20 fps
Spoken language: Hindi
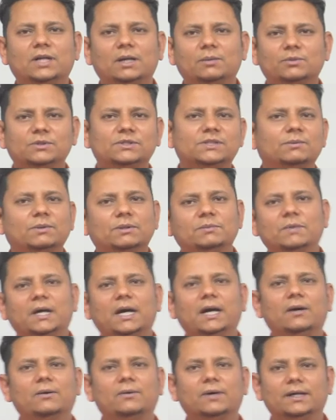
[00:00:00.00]
आपको समझ में
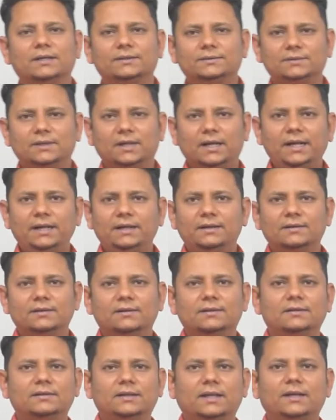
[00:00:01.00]
आया होगा राइट
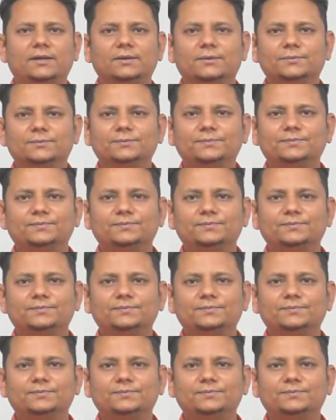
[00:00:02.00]
थैंक यू